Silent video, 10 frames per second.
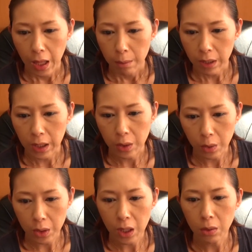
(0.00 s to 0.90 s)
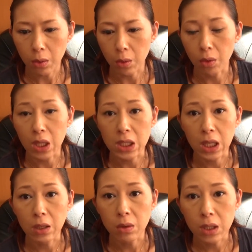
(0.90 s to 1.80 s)
まあ、結局タイトルと同じ
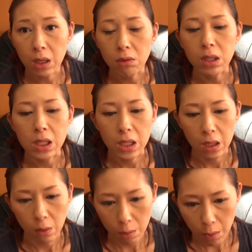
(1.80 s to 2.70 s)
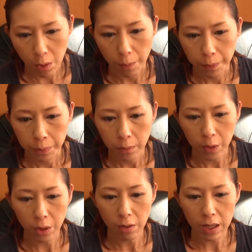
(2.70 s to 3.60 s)
内容になるんですけれども、まあ、
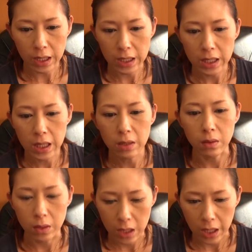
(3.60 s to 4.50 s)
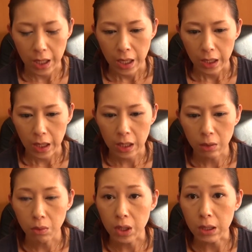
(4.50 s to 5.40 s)
これは気にせずに、
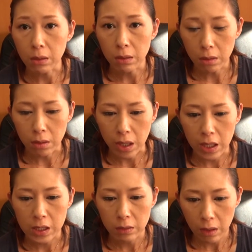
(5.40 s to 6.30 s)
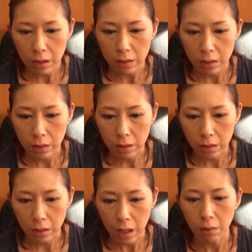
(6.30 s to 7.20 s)
タイトルイコール H1
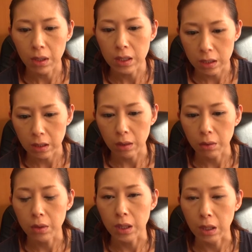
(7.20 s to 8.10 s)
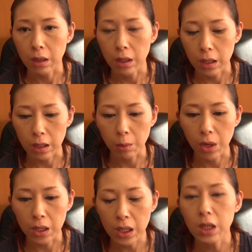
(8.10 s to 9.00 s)
で同じっていうふうにやっても
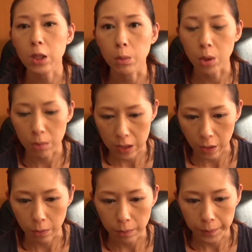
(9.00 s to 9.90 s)
らっていいと思います。